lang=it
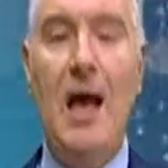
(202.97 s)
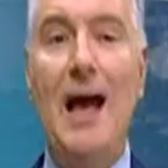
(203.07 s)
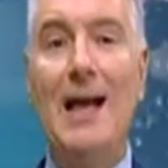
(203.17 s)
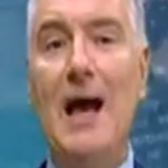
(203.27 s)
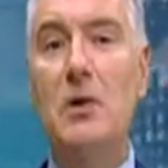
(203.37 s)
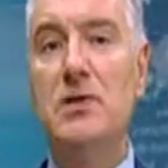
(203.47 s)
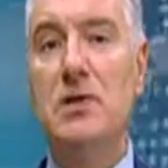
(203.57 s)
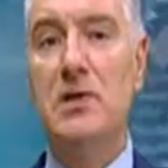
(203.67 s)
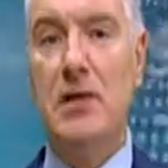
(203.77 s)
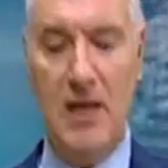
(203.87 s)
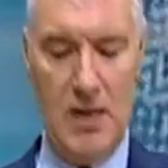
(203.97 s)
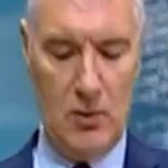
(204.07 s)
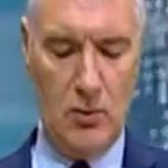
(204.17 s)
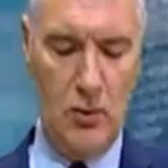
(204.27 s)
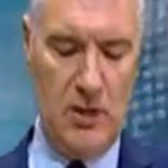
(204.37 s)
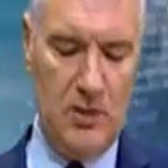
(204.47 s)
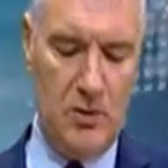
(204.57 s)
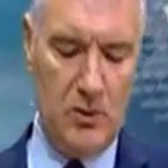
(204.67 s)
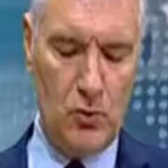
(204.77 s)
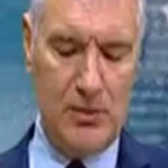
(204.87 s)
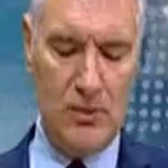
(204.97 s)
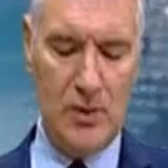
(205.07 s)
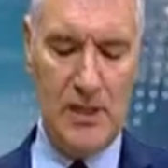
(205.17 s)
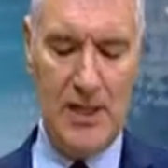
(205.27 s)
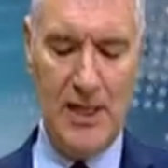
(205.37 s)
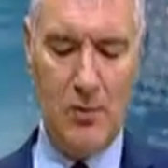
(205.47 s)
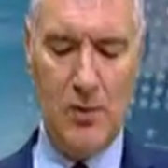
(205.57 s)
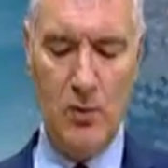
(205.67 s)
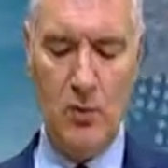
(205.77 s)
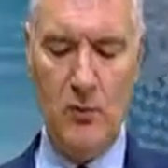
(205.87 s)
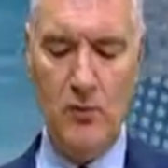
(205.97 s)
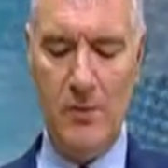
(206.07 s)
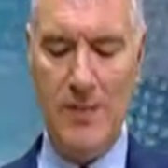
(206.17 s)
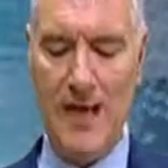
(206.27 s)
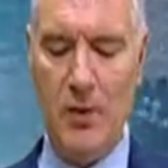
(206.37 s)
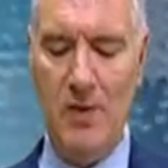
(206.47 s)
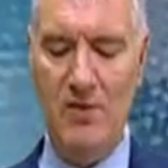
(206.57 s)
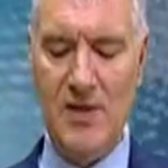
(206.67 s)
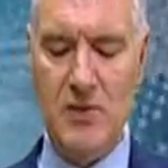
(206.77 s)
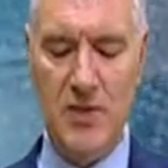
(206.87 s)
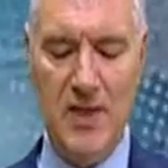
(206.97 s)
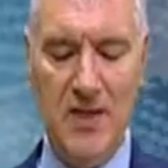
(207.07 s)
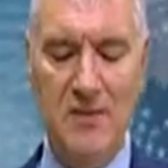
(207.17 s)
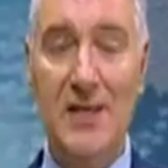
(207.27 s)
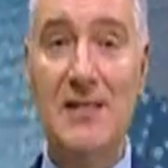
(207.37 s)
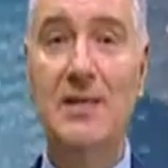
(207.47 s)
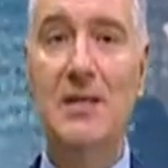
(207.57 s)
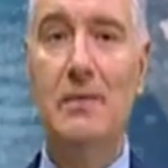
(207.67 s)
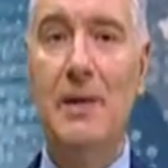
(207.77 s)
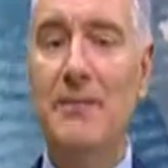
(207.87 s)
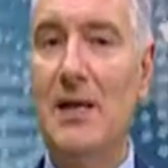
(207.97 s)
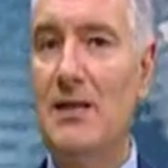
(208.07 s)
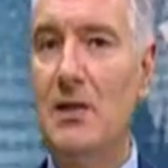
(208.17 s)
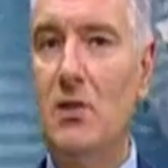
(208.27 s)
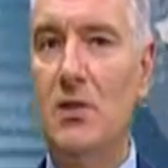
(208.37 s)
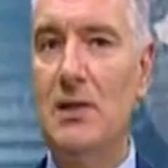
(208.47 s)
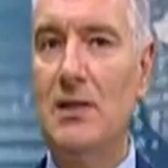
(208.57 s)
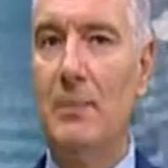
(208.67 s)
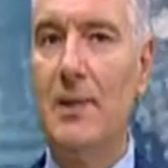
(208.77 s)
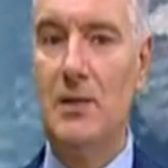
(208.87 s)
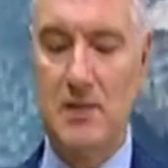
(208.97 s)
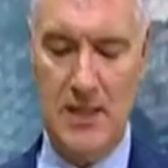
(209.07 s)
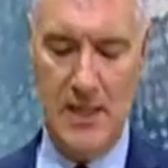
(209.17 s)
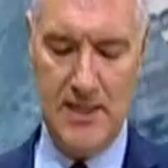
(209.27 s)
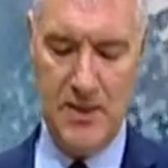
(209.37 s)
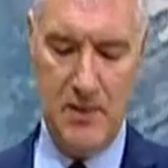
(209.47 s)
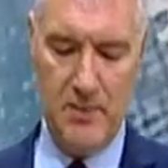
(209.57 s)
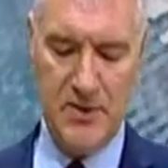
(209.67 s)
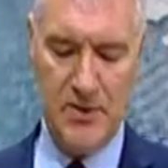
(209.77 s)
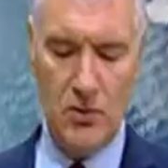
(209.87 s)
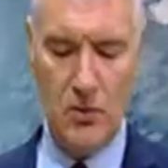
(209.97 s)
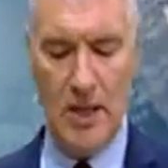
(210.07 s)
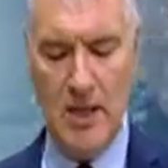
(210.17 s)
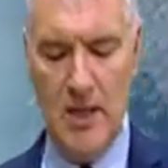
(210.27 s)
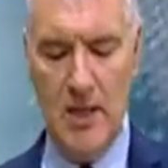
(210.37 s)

A causa della rottura di una tubatura dell'acquedotto, un fiume d'acqua invaso ieri via Scrima, ad Ancona, tra Piano San Lazzaro e Posatora,